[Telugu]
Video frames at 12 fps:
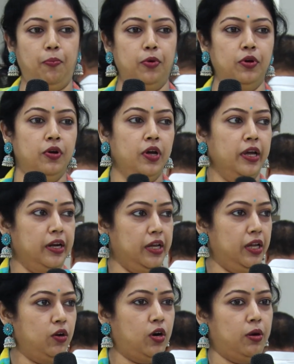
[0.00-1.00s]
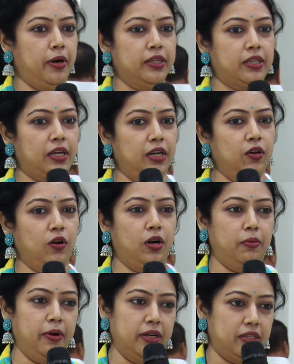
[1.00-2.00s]
ఇప్పుడు నేను ఒకటి పెడతా నేను
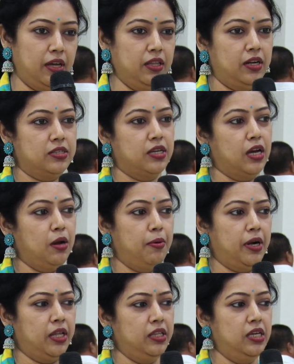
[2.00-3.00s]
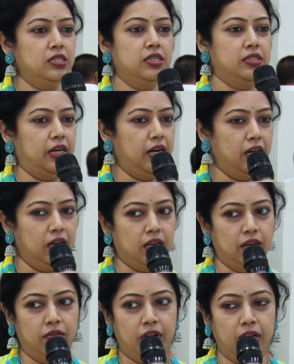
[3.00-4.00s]
ఒకటి పెడతా ఏదైనా సంఘం అంటే అది ఈజీ
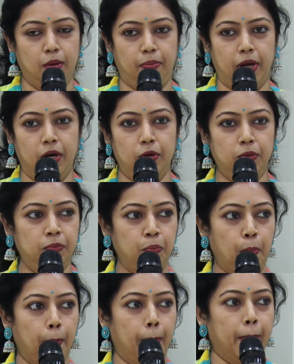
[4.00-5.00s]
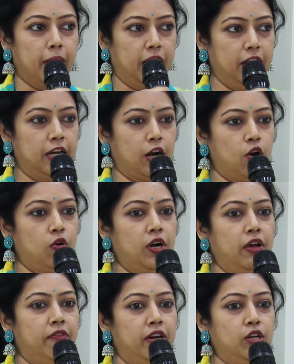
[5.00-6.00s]
చేయడానికి ఎవరికైనా పనులు కానీ గ్రౌండ్
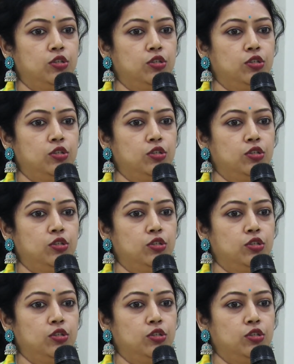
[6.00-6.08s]
లెవెల్